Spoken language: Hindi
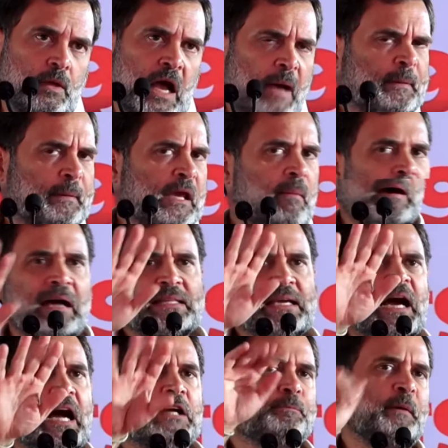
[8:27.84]
आपकी आबादी
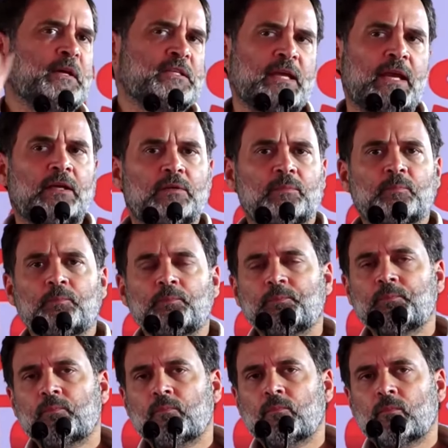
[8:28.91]
आठ परसेंट
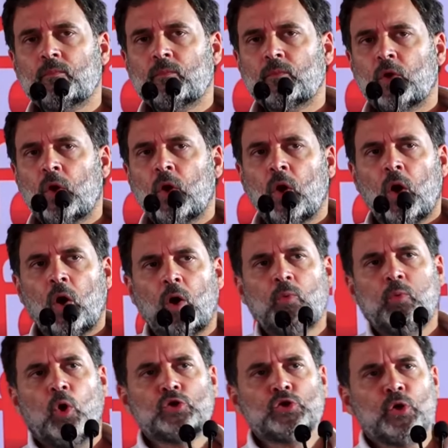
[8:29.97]
और
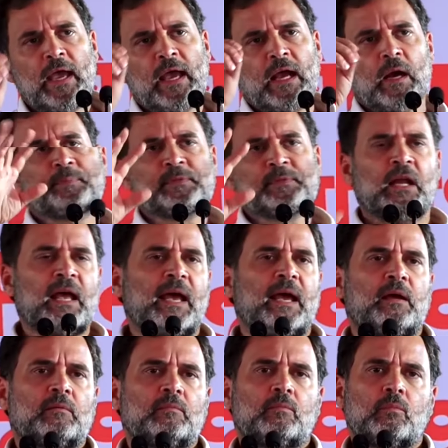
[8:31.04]
वो जो एक अफसर है
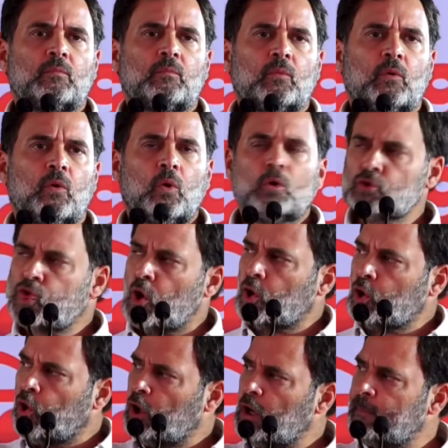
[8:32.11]
उसको
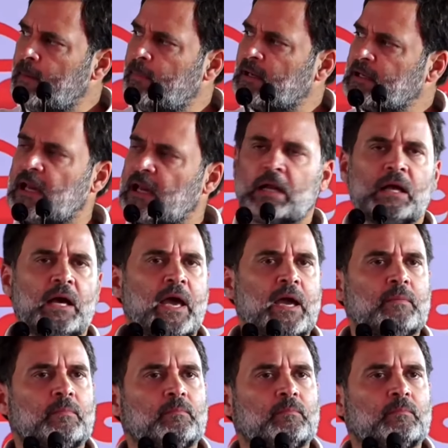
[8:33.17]
कोने में बैठा रखा है